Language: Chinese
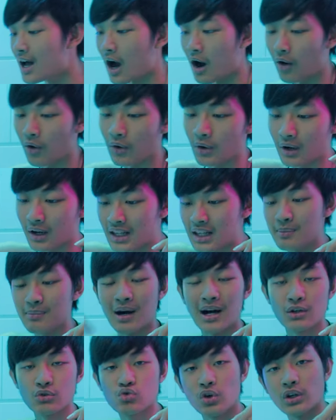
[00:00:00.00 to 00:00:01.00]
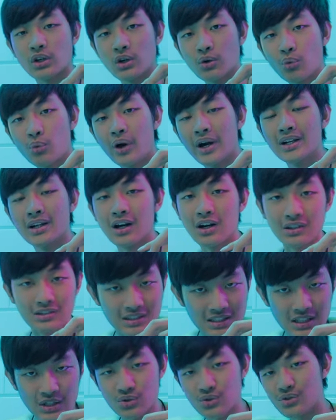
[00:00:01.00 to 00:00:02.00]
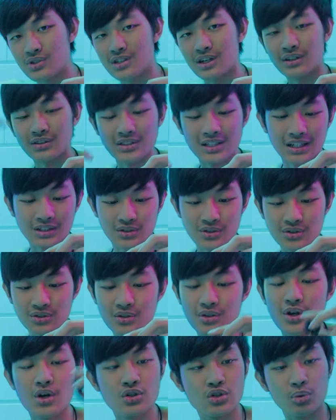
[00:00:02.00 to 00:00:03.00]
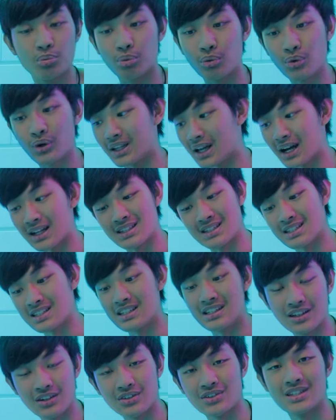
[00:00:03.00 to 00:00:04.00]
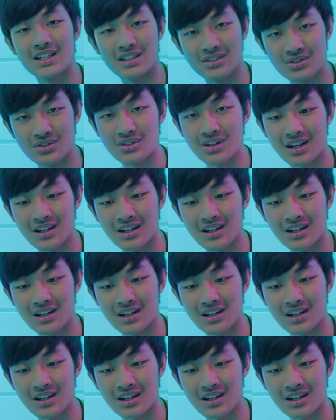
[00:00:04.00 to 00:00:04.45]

它会立马转个弯，然后继续扫下去，就不会它自己掉下去